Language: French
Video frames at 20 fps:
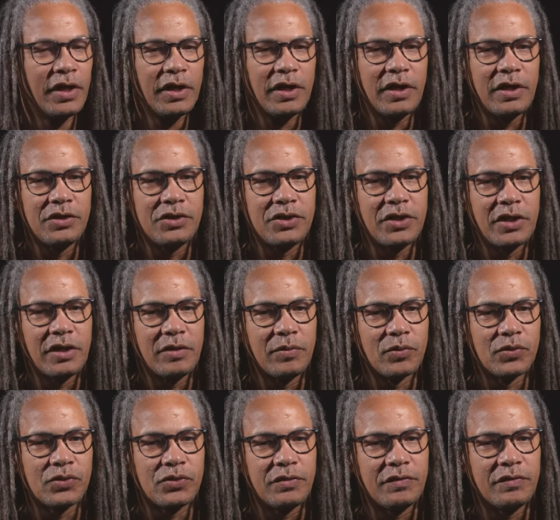et ils m'ont
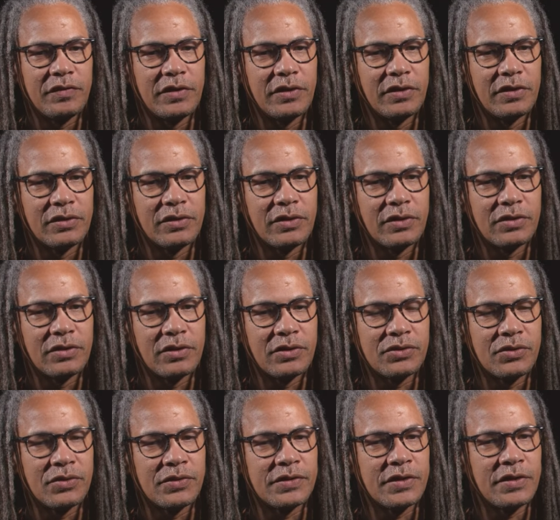suivi dans,
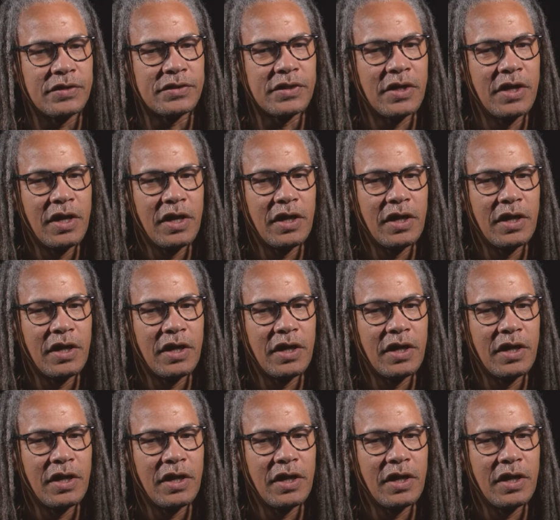ce sens.